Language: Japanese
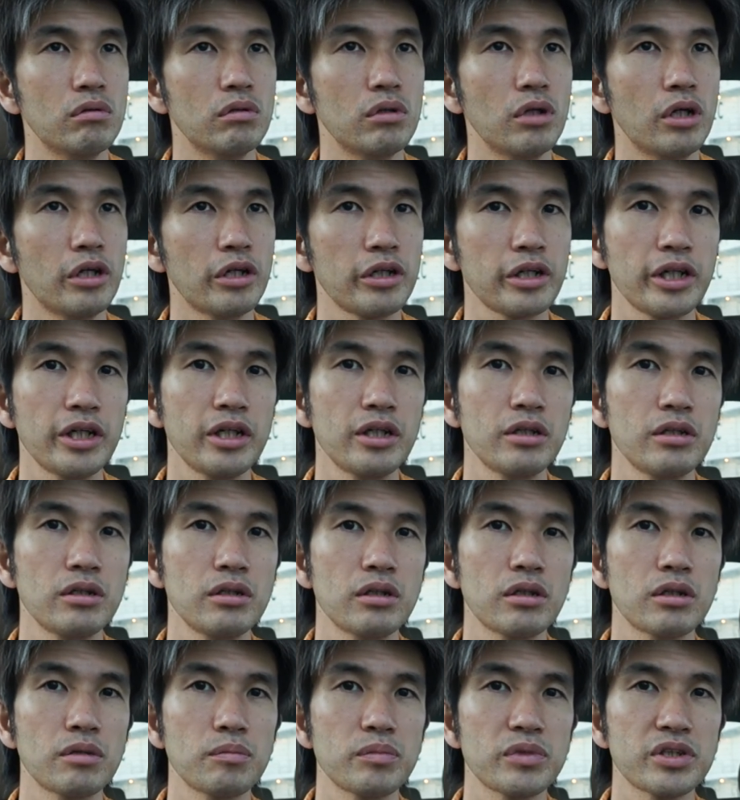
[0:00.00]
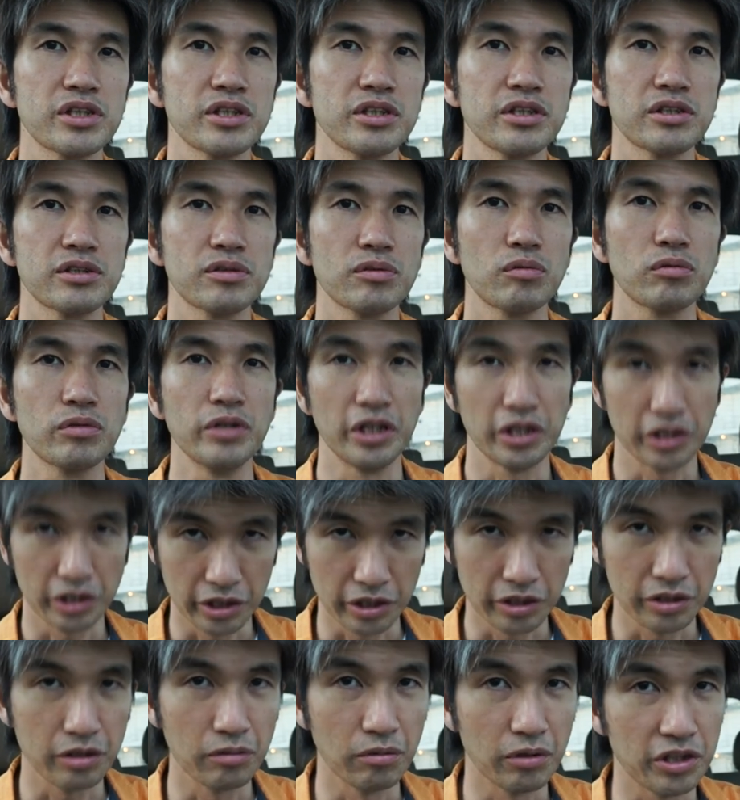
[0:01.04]
アラケンが別にすごくないって
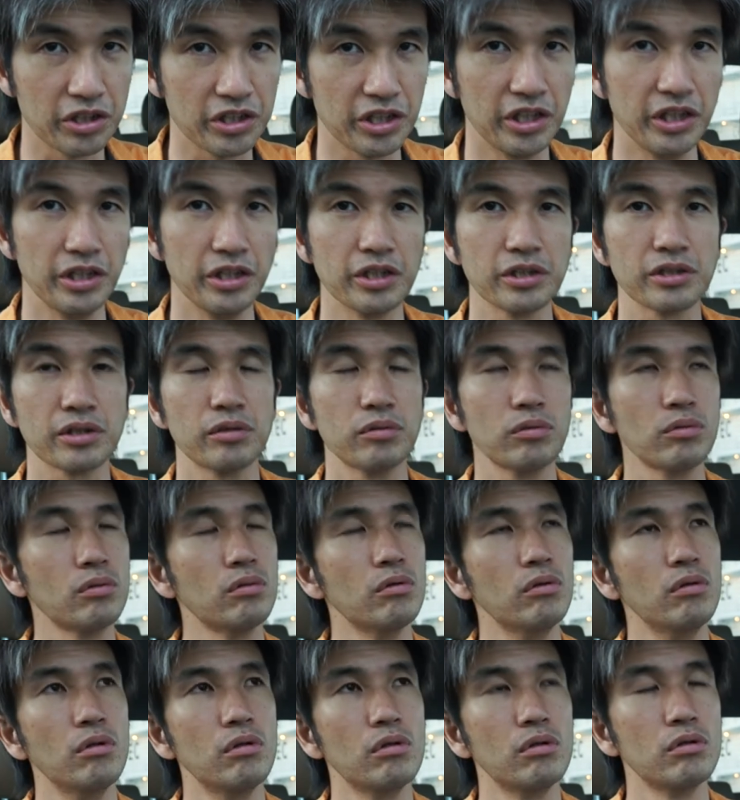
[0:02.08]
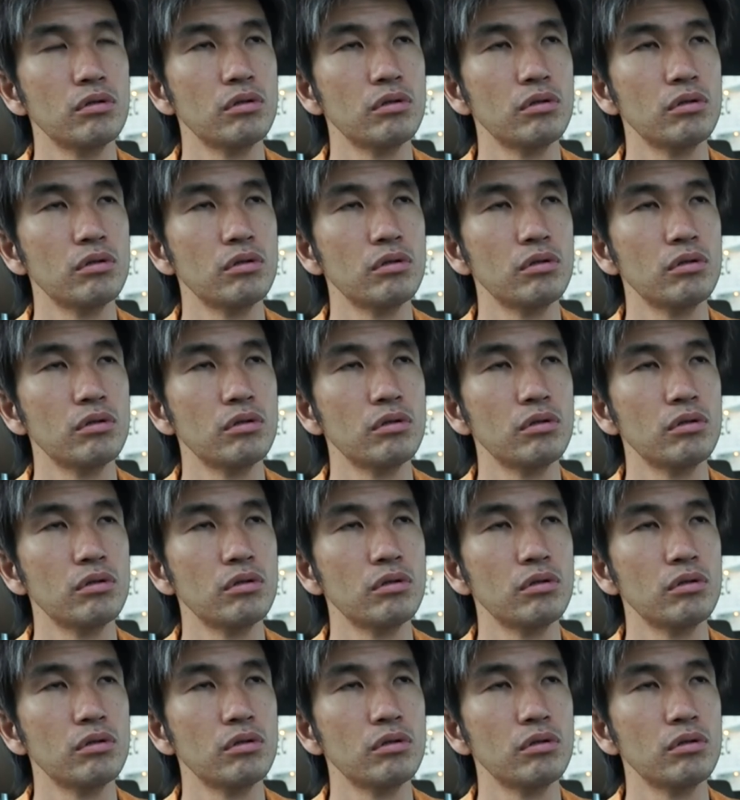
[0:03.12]
言ってるわけじゃないんですけど